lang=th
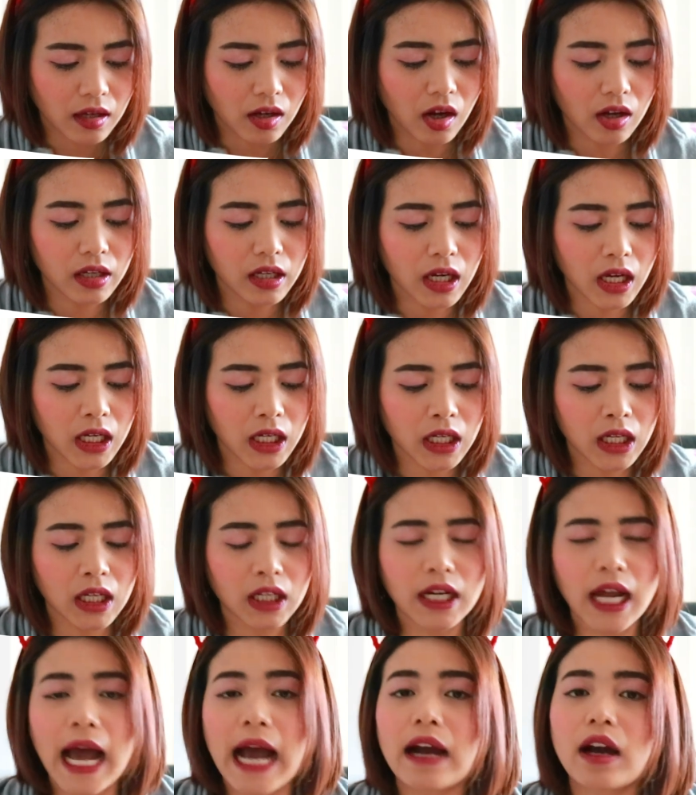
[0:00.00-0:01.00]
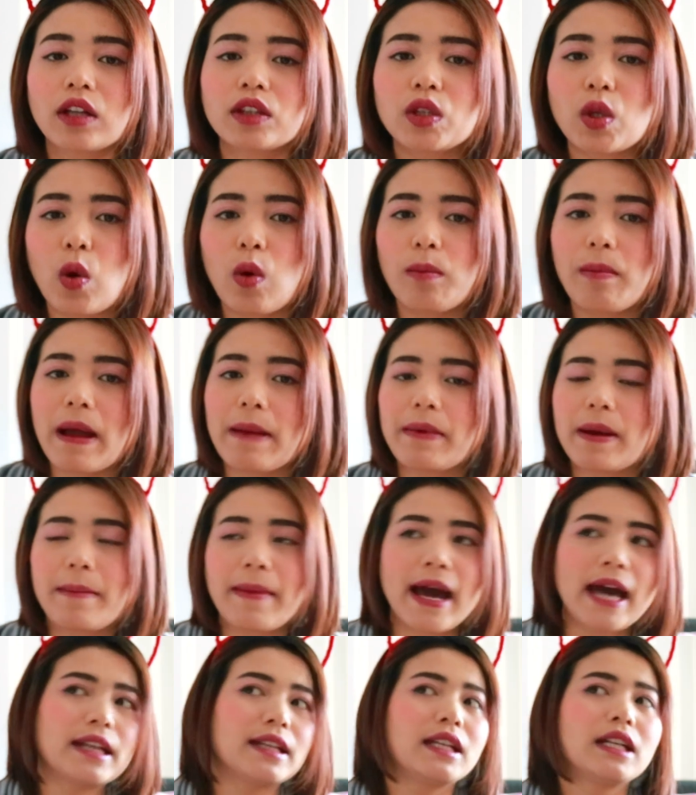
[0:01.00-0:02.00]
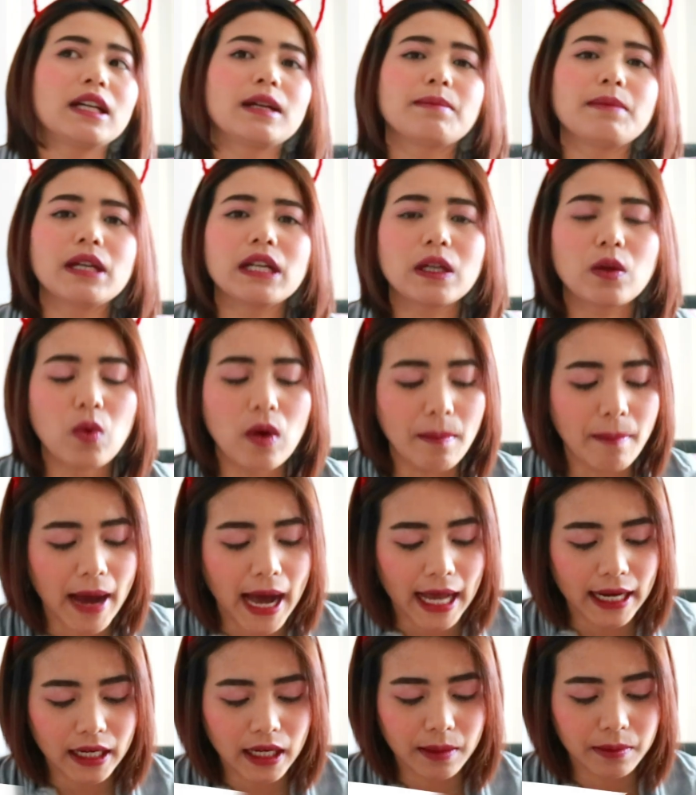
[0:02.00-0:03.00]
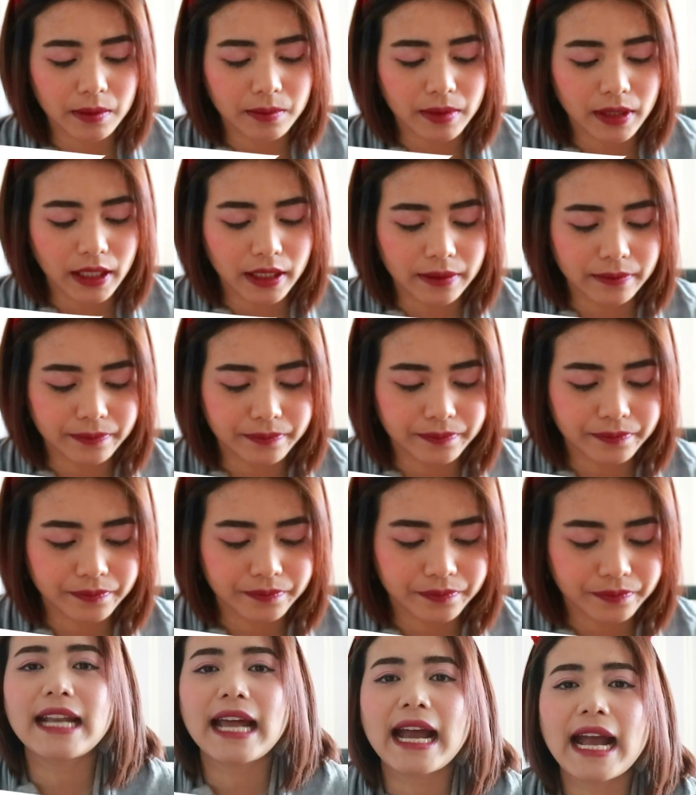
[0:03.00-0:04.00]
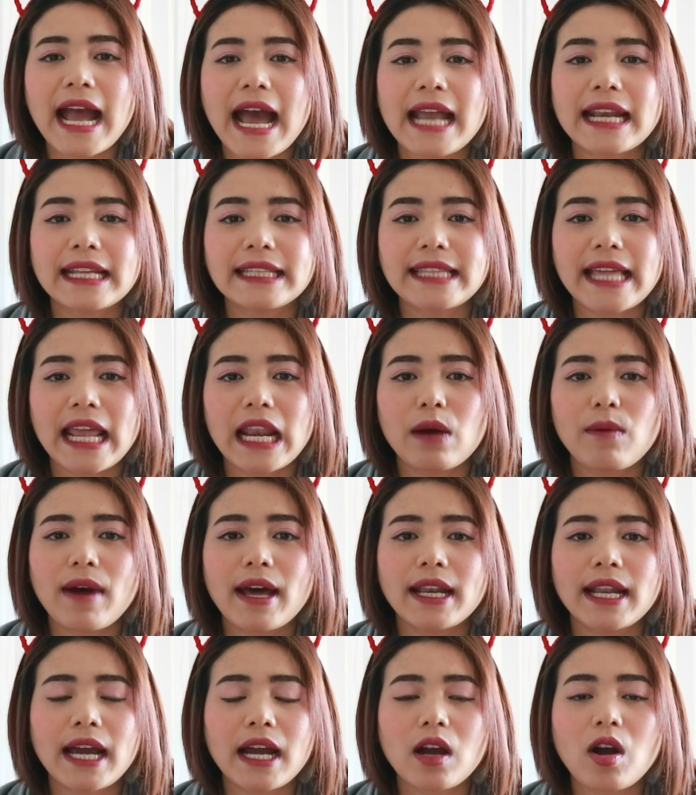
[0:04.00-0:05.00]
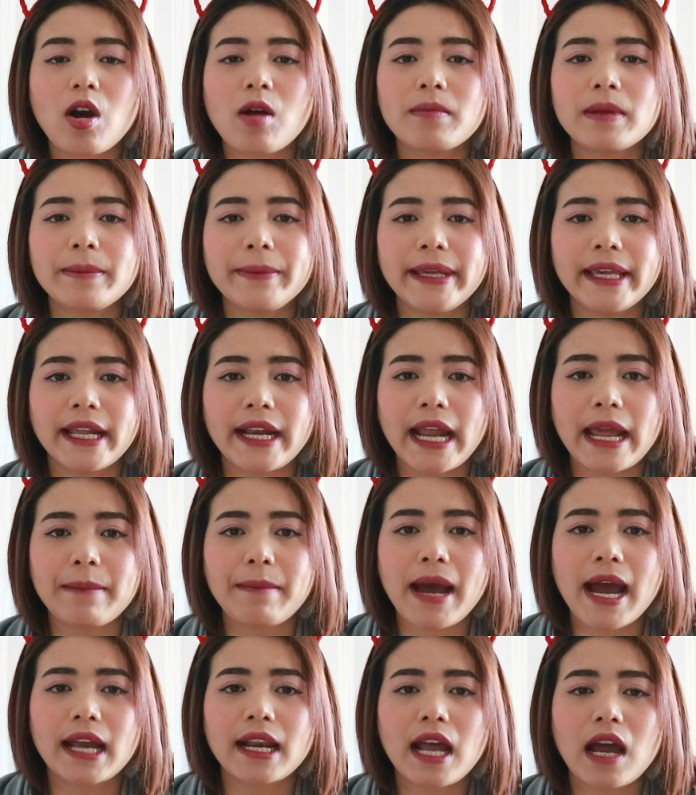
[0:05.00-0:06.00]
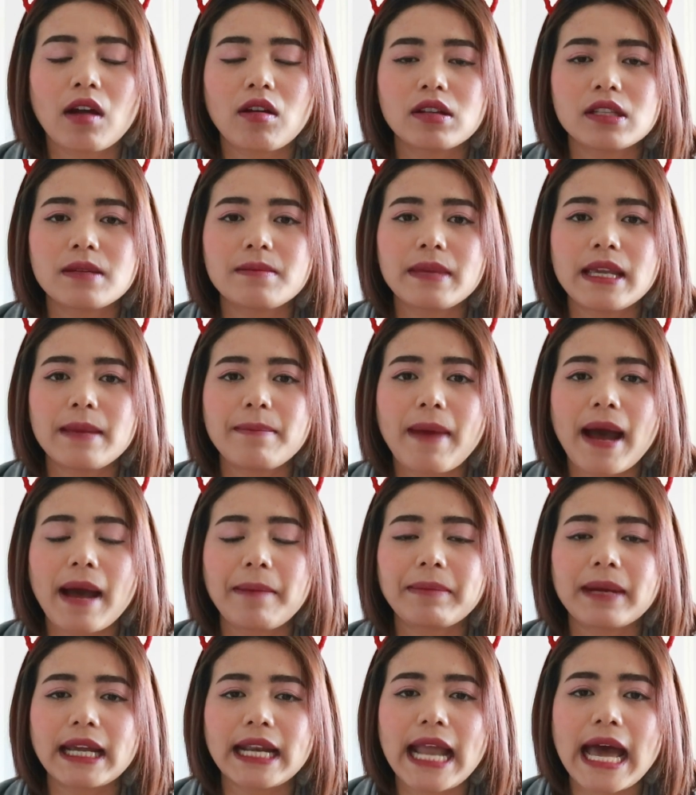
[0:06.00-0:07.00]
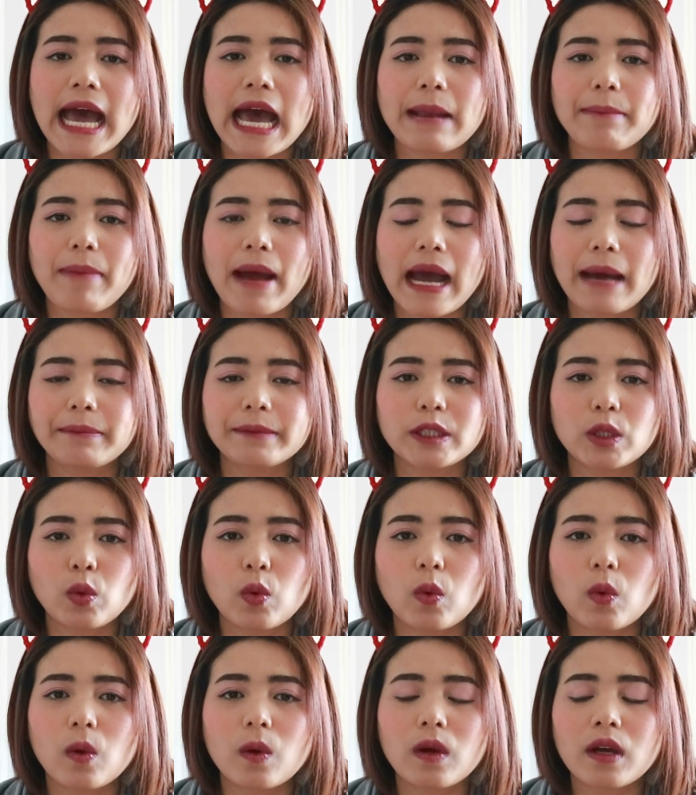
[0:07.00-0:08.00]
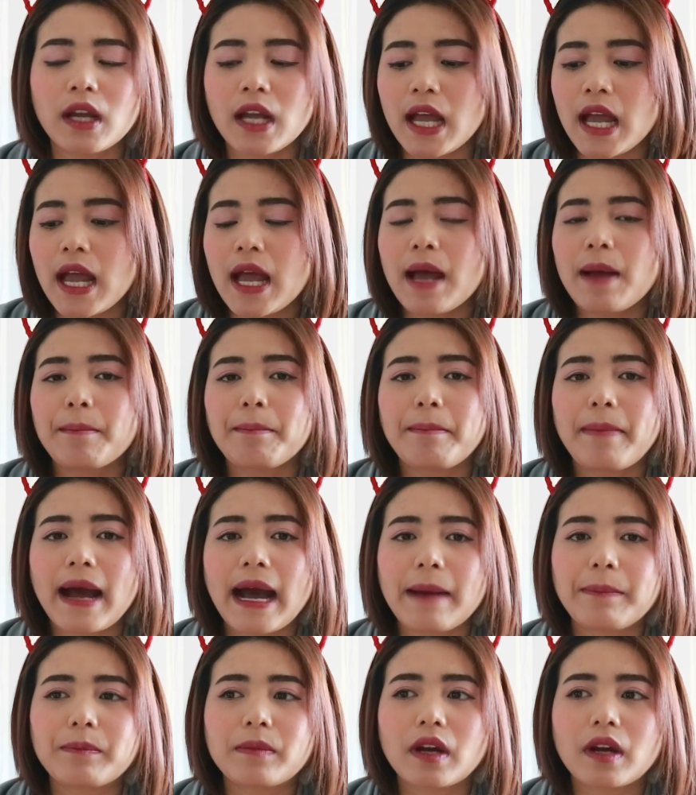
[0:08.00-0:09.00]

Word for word: ก็เดือนหนึ่งนะคะก็ตกไปประมาณ 10,000 กว่าบาทนะคะเพื่อนๆขณะงานในแต่ละวันนะคะก็ไม่มีอะไรมากนะคะก็จะมีพับกระดาษ พับถุง พับ